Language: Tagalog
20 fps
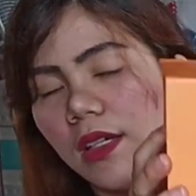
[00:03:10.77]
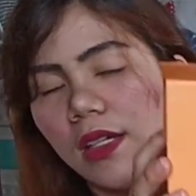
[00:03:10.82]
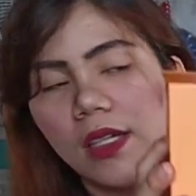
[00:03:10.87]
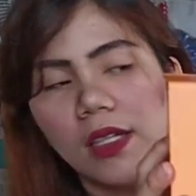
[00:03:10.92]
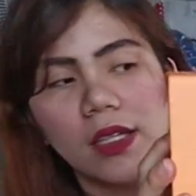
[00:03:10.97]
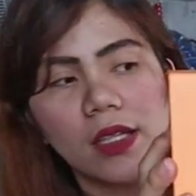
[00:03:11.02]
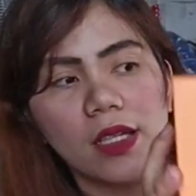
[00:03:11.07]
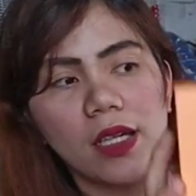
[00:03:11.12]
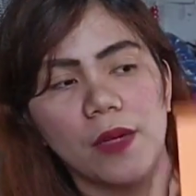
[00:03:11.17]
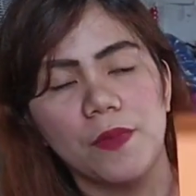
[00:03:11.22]

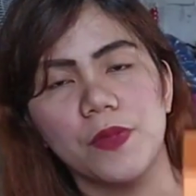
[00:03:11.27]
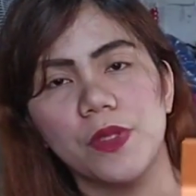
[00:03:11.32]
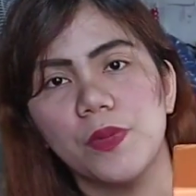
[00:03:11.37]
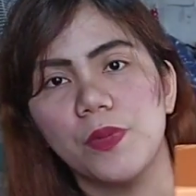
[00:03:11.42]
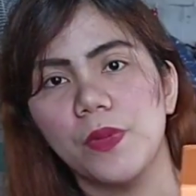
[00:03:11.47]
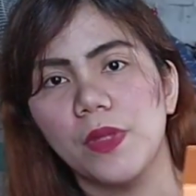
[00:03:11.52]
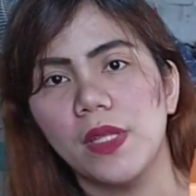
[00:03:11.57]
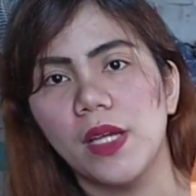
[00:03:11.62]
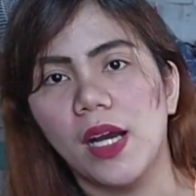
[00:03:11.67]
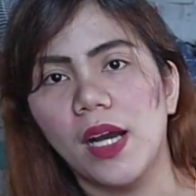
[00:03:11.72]
It comes
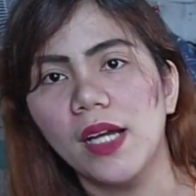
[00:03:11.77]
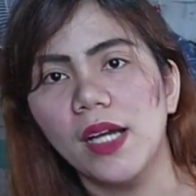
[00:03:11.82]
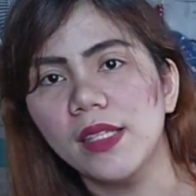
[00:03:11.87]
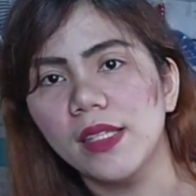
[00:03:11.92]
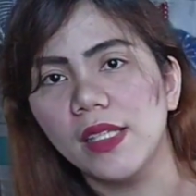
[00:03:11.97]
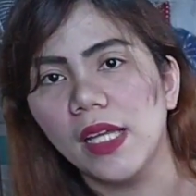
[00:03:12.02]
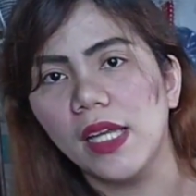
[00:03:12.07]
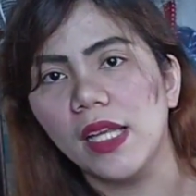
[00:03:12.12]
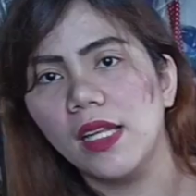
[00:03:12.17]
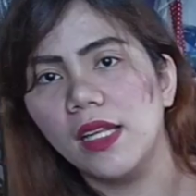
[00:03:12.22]
with a
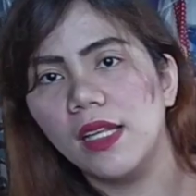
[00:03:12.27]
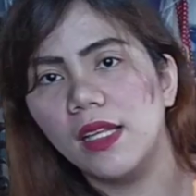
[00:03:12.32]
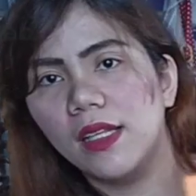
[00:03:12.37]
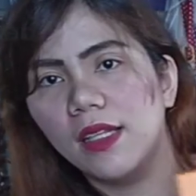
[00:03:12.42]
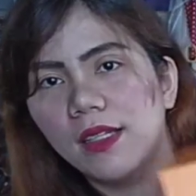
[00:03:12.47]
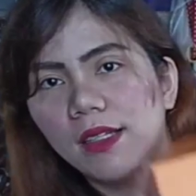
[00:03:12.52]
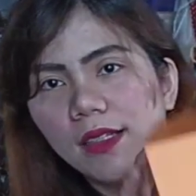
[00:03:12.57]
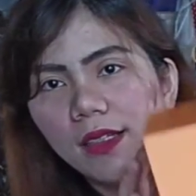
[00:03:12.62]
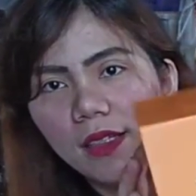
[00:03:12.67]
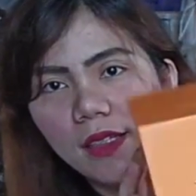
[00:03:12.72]
handle.
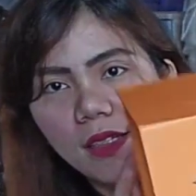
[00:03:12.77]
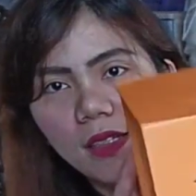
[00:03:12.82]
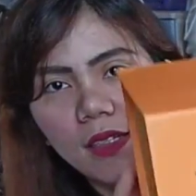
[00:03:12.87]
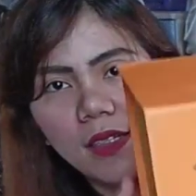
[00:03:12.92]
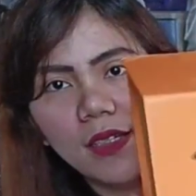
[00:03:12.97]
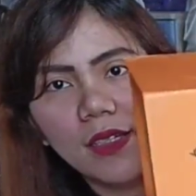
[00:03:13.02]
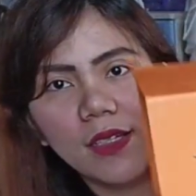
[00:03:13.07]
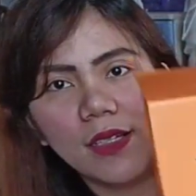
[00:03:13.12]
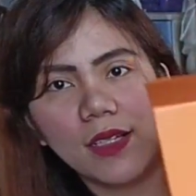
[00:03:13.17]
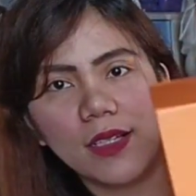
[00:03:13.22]

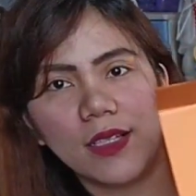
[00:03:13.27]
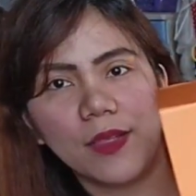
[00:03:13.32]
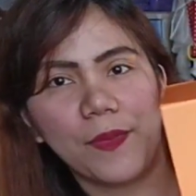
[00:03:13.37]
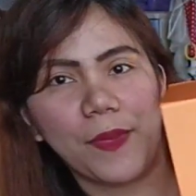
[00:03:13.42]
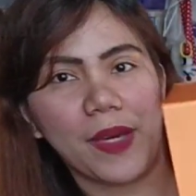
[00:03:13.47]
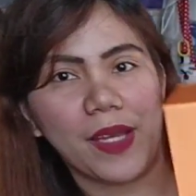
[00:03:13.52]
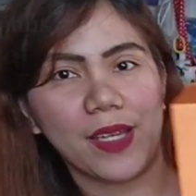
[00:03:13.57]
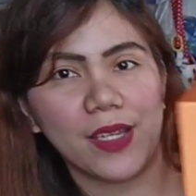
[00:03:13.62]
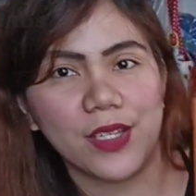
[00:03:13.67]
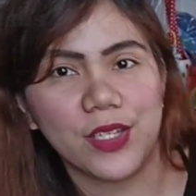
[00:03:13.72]
Kasi
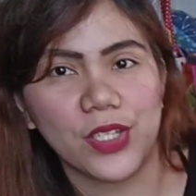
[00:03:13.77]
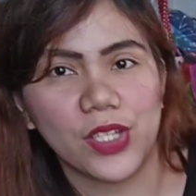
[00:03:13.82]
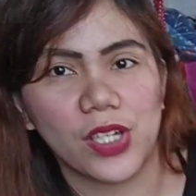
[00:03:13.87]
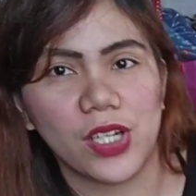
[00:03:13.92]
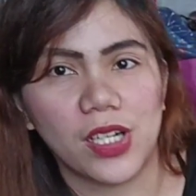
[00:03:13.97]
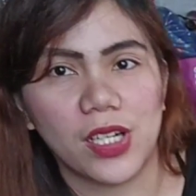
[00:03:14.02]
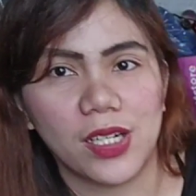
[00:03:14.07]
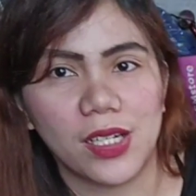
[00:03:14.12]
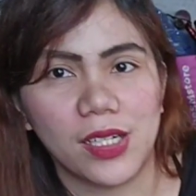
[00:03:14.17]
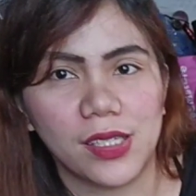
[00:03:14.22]
para
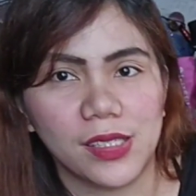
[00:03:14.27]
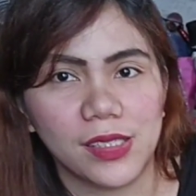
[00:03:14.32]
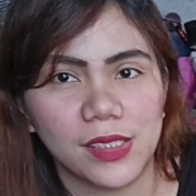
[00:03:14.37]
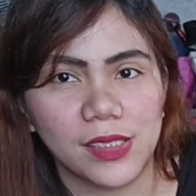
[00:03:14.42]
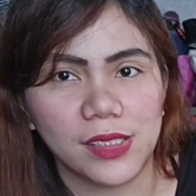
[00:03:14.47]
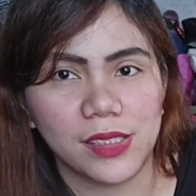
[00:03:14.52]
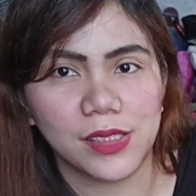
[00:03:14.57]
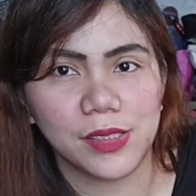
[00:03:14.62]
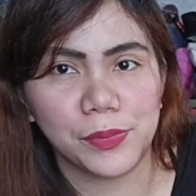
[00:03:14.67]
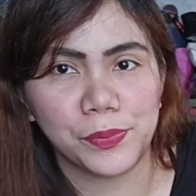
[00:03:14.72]
siyang
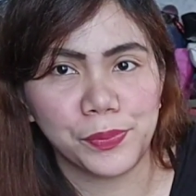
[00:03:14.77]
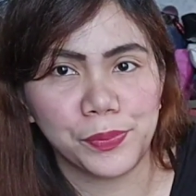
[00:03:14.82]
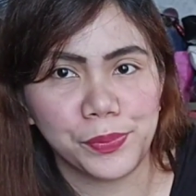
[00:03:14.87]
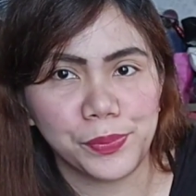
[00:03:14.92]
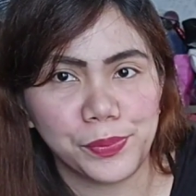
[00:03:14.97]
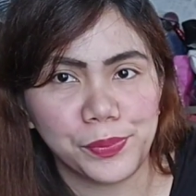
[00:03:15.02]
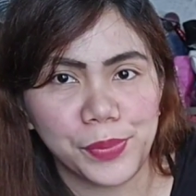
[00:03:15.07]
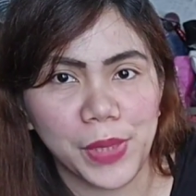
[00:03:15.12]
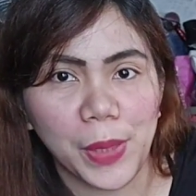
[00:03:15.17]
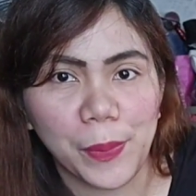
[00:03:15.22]

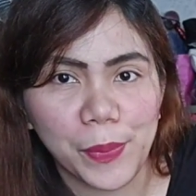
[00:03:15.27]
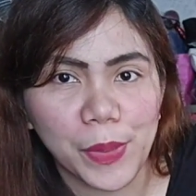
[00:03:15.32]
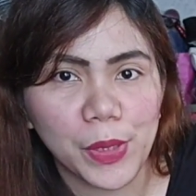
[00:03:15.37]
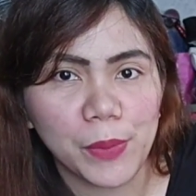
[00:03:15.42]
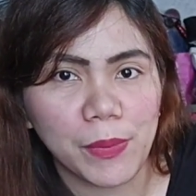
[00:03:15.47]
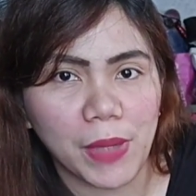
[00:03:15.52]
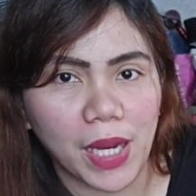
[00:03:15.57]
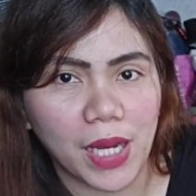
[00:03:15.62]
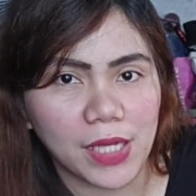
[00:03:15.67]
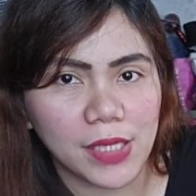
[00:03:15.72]
paper
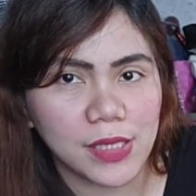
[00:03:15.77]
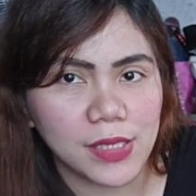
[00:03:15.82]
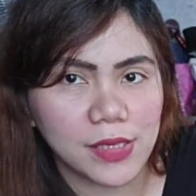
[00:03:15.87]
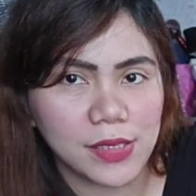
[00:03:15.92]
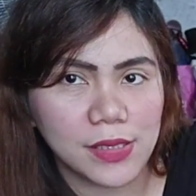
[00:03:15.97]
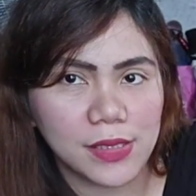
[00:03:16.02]
bag.